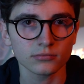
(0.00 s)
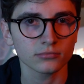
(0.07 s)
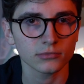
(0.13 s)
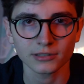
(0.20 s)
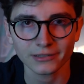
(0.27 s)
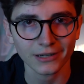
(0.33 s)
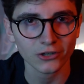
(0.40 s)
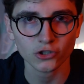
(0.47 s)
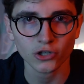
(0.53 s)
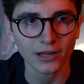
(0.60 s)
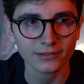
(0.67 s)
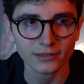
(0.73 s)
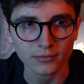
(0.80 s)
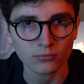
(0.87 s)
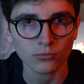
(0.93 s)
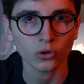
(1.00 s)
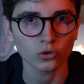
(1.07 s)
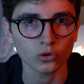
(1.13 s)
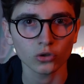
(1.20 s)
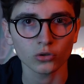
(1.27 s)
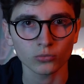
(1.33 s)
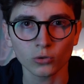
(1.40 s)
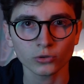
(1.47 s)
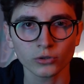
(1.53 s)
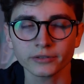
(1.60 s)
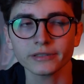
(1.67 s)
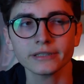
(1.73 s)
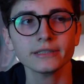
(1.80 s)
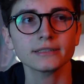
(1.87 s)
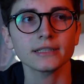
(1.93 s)
intrecciati in modo molto
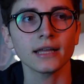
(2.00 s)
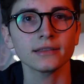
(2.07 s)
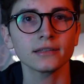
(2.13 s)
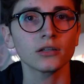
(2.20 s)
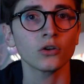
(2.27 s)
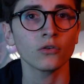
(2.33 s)
interessante,